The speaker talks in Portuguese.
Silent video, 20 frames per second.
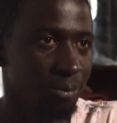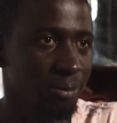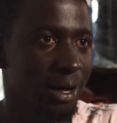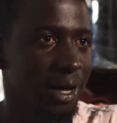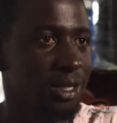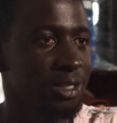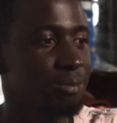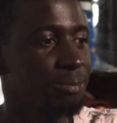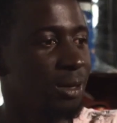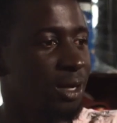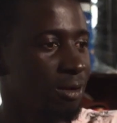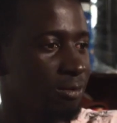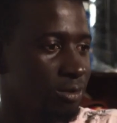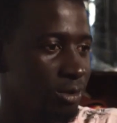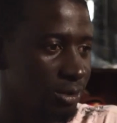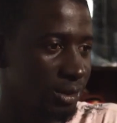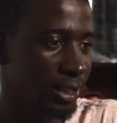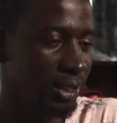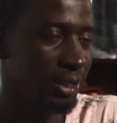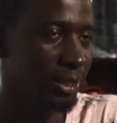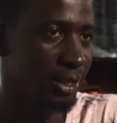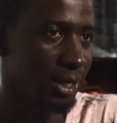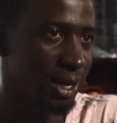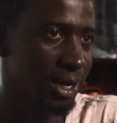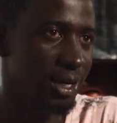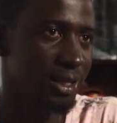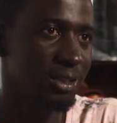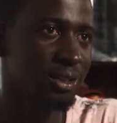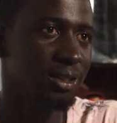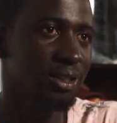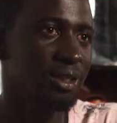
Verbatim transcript: Somos todos hoje